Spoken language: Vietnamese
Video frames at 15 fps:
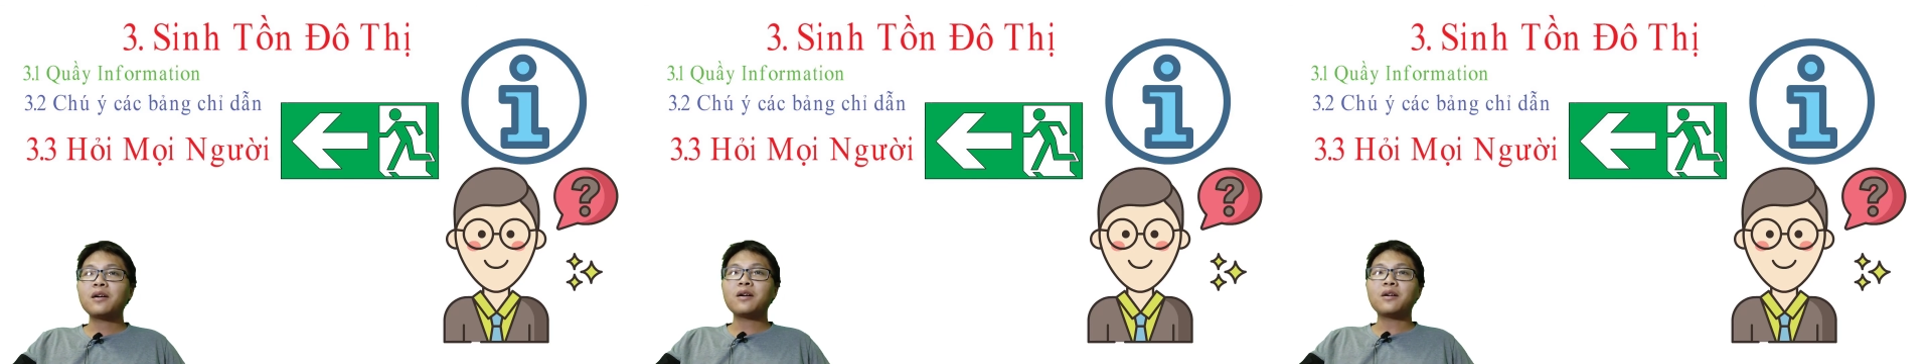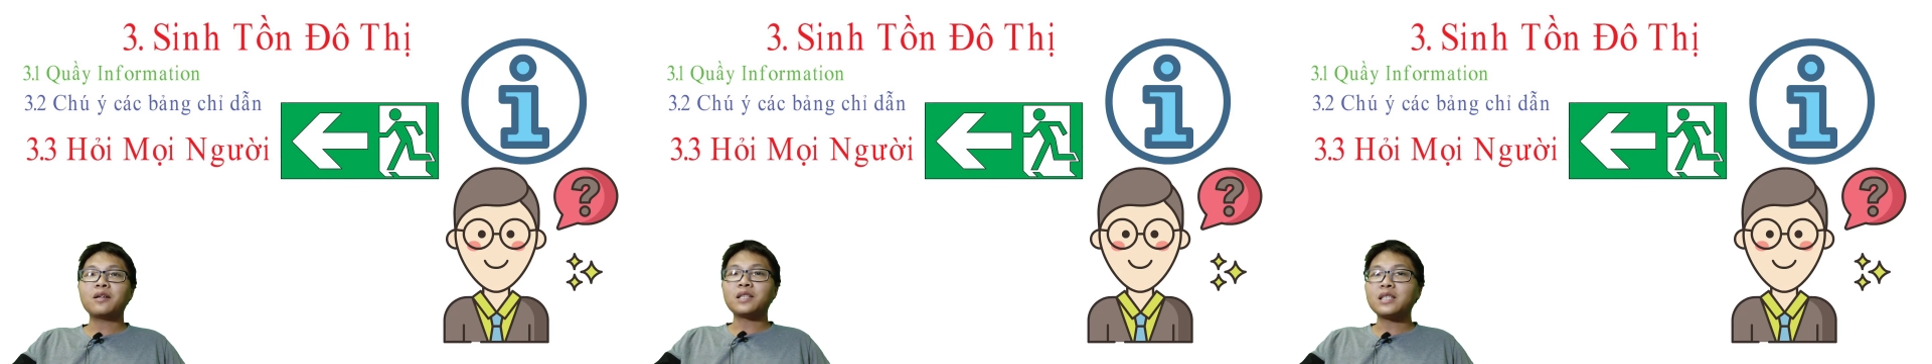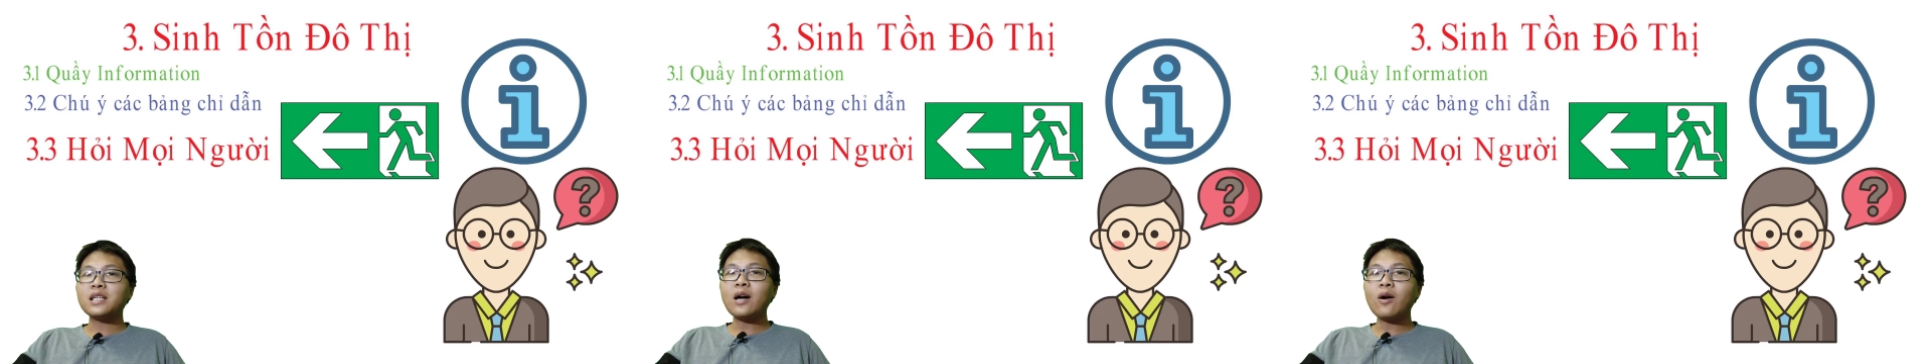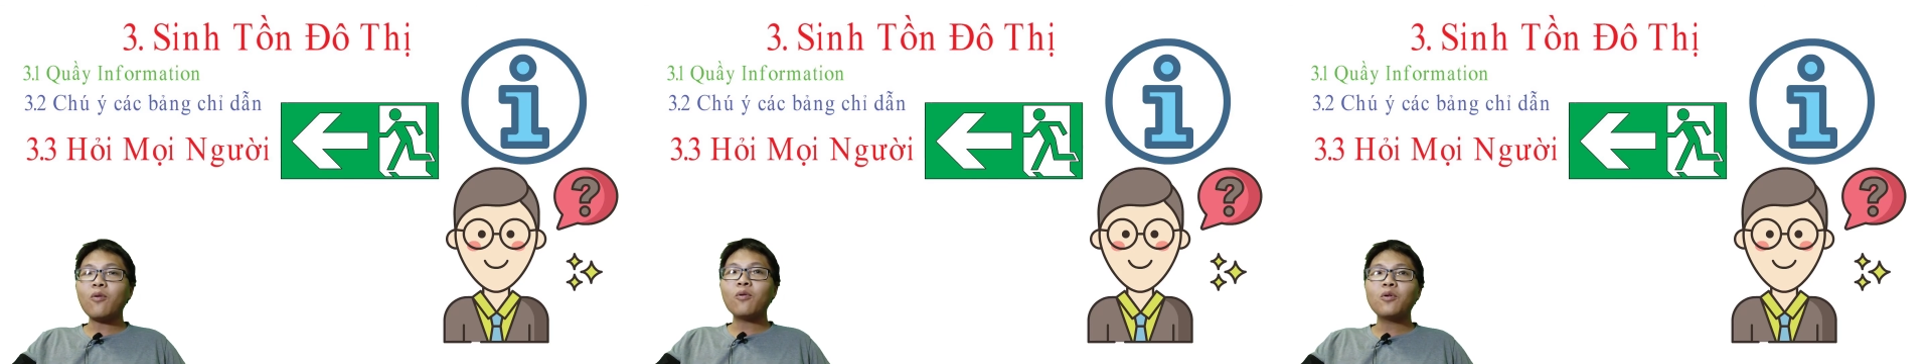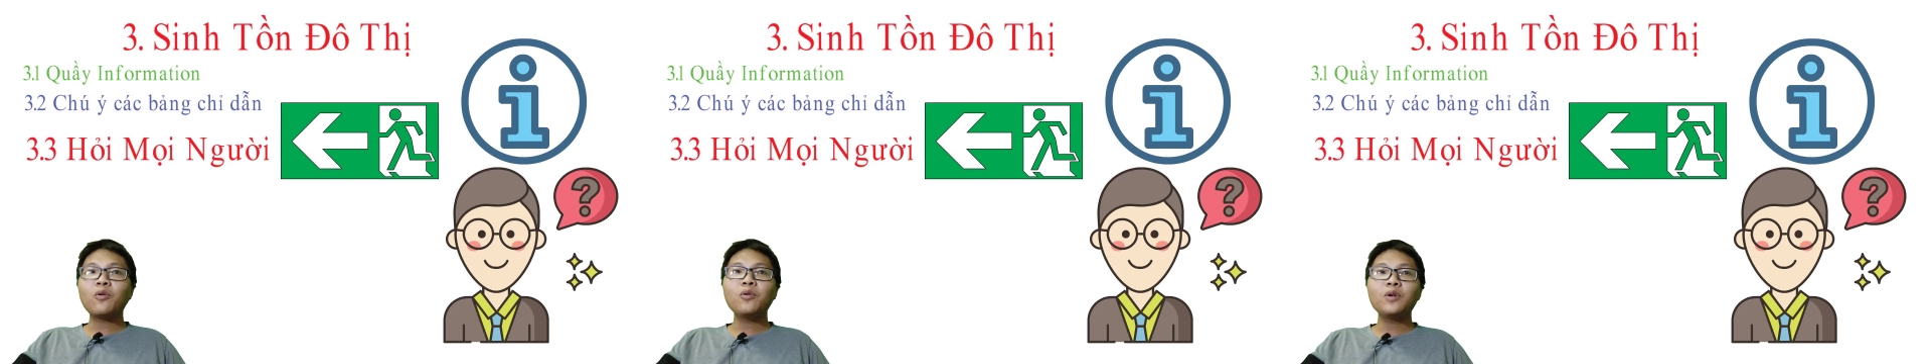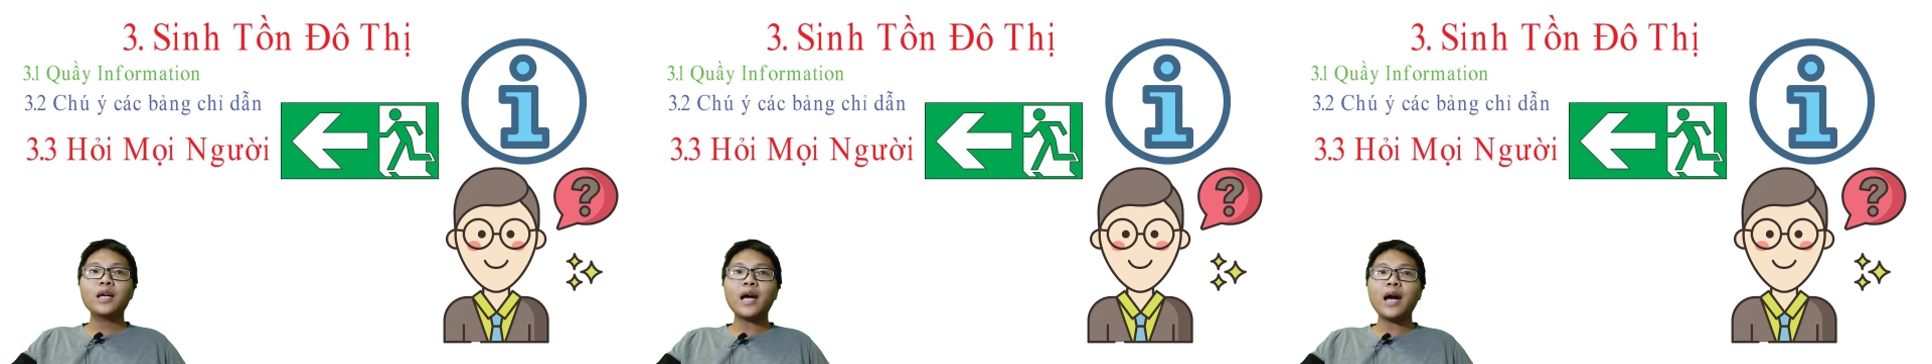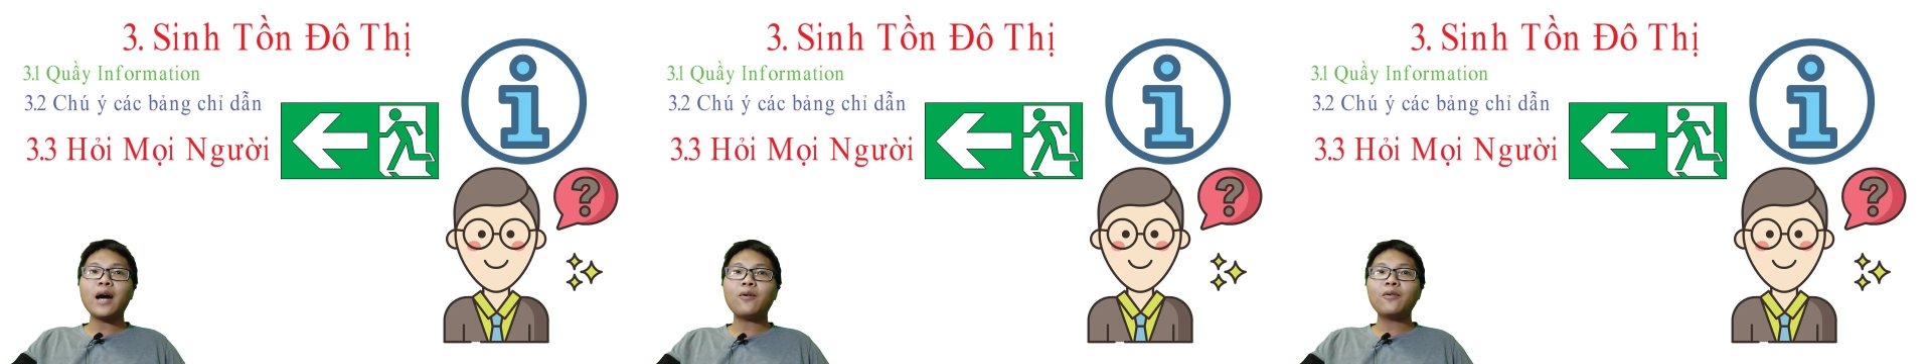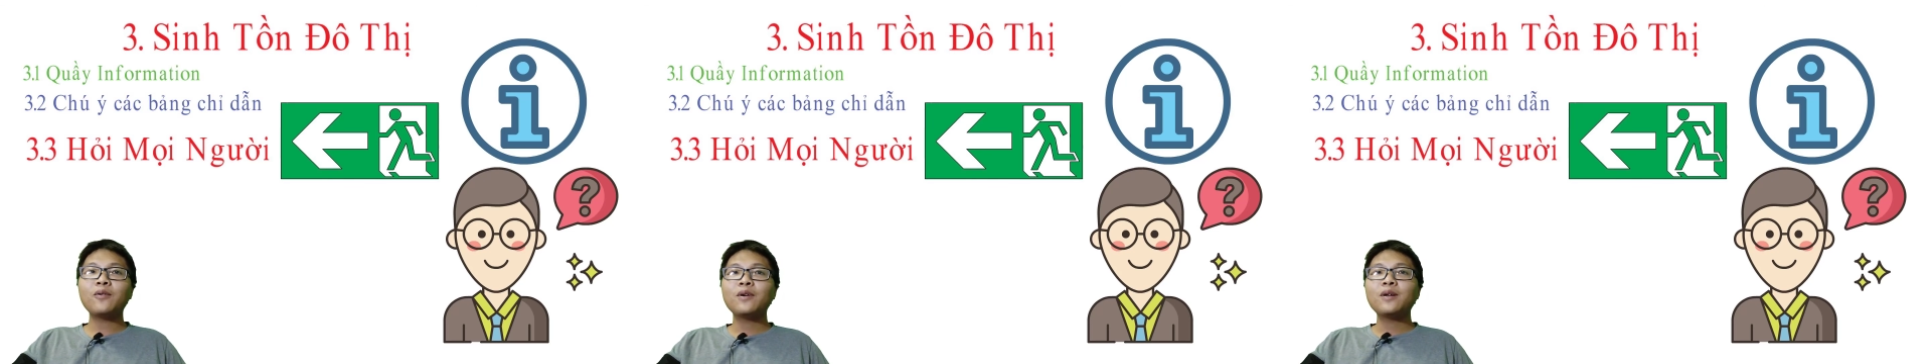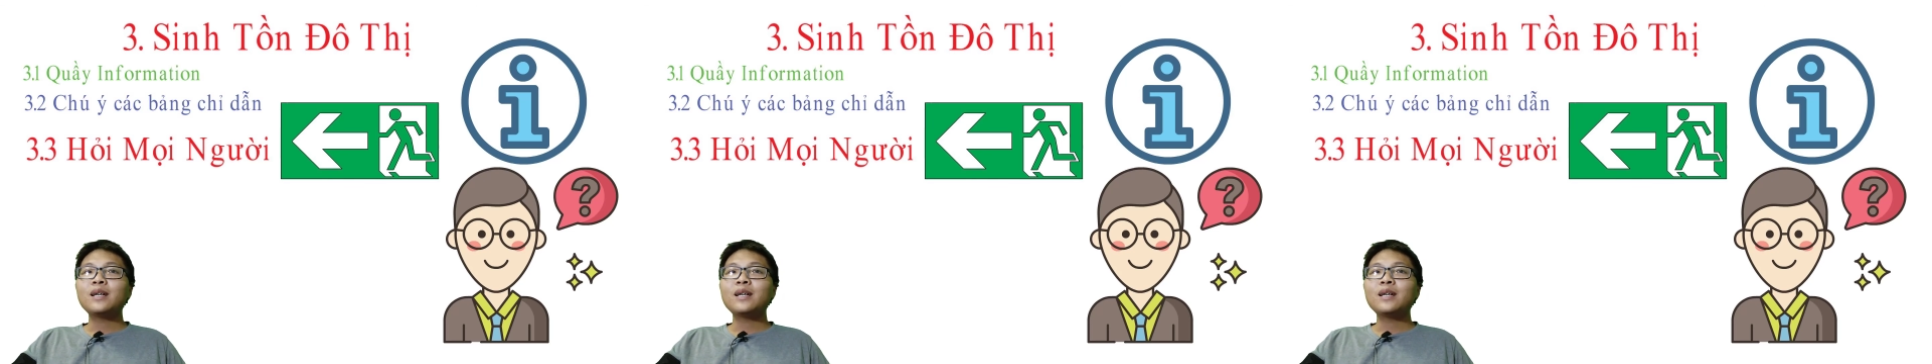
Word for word: rừng sâu núi cao